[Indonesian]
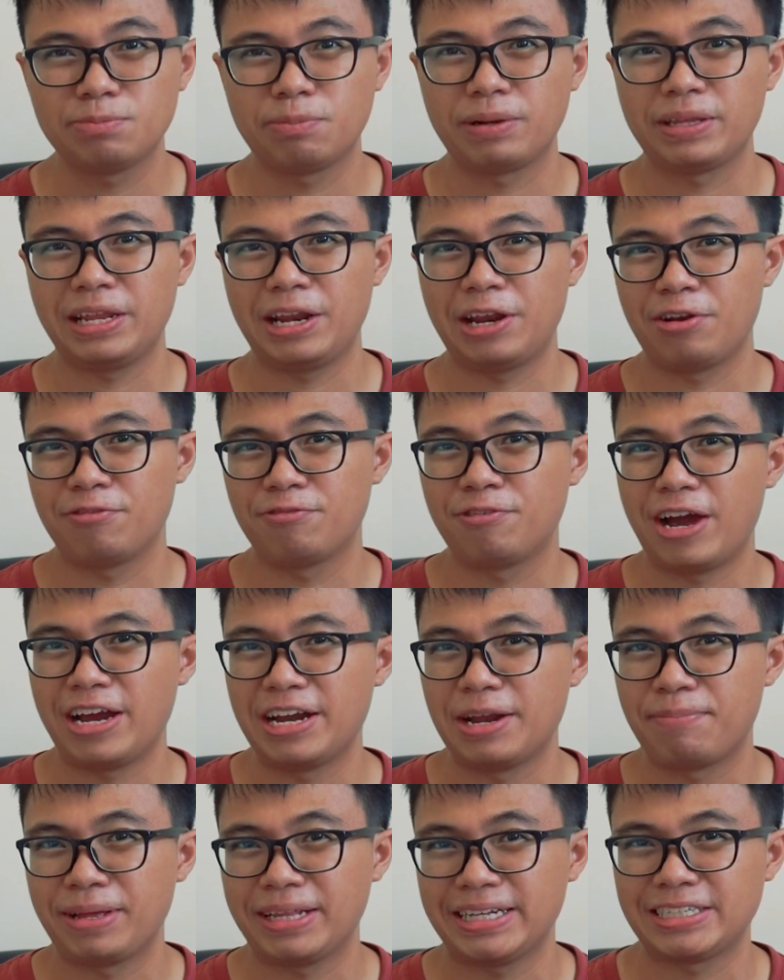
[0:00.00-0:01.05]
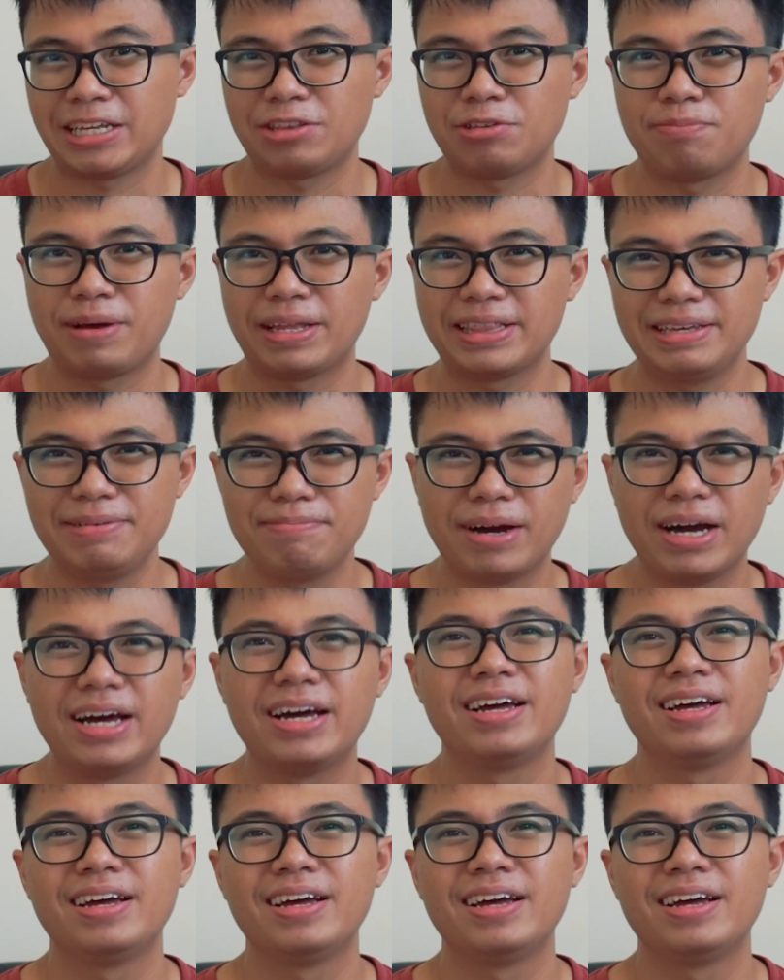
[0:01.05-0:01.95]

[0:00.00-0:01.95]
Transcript: seperti Lenovo IdeaPad S145